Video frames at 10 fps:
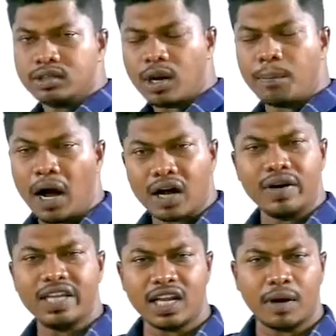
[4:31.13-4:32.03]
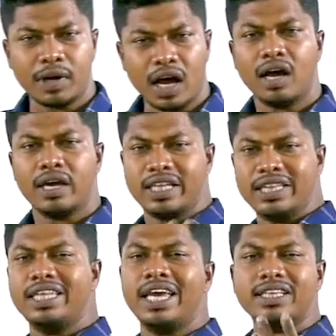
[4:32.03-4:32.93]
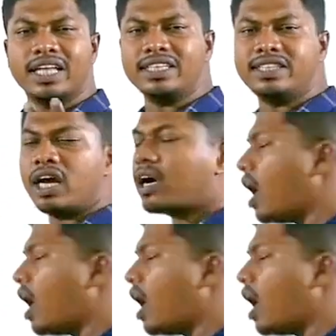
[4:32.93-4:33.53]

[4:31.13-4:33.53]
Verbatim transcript: ஸோ நம்ம பார்க்க வேண்டியது என்ன அப்படின்னா இந்திய தேசிய